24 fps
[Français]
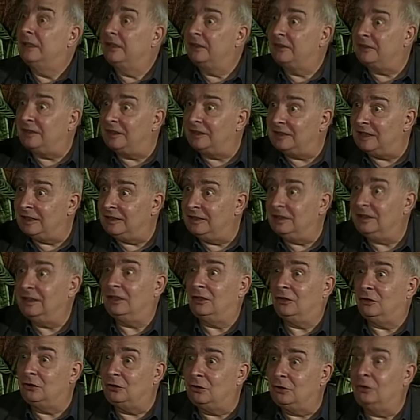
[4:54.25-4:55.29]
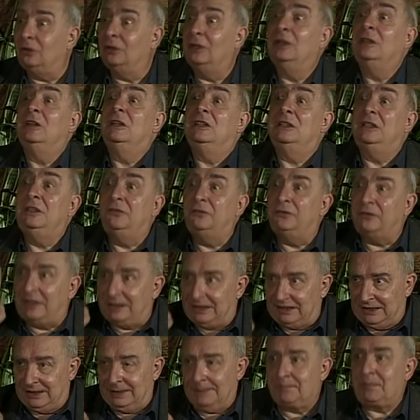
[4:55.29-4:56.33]
C'est-à-dire qu'il
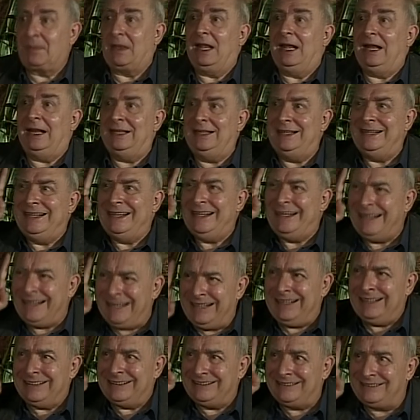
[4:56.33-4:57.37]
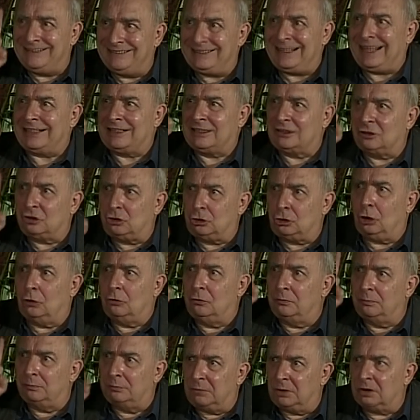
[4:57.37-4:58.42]
fallait aller
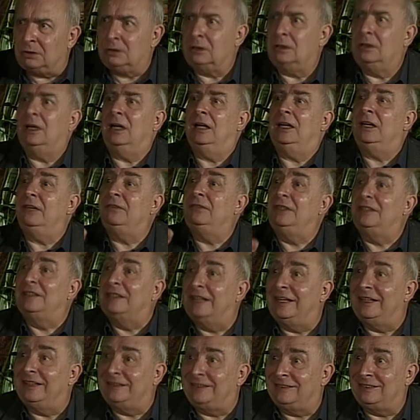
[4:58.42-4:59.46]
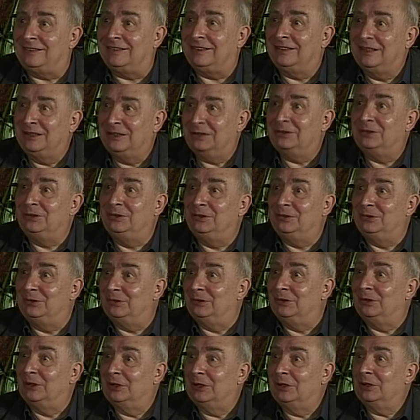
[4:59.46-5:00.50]
exactement à la vitesse
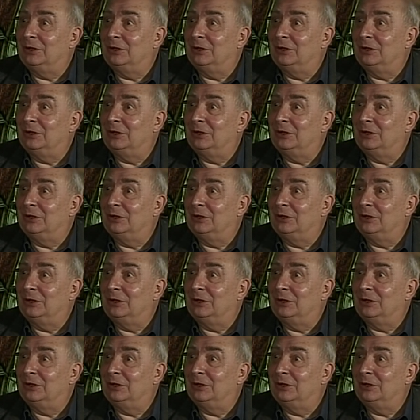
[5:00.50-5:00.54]
du,